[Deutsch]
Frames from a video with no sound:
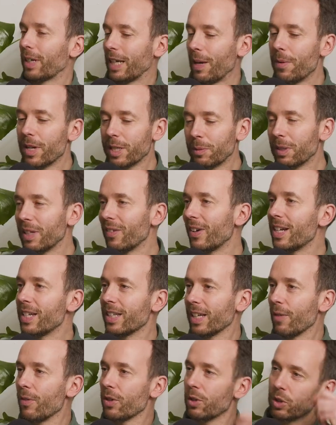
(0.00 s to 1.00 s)
also, kann man das mittlerweile
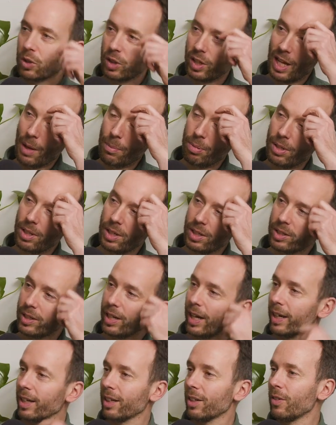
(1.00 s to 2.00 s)
nicht einfach durch so einen
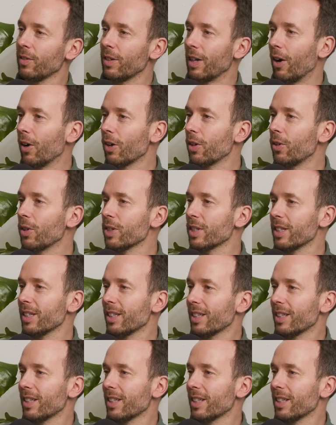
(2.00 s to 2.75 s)
Apple-Tag genau, lösen?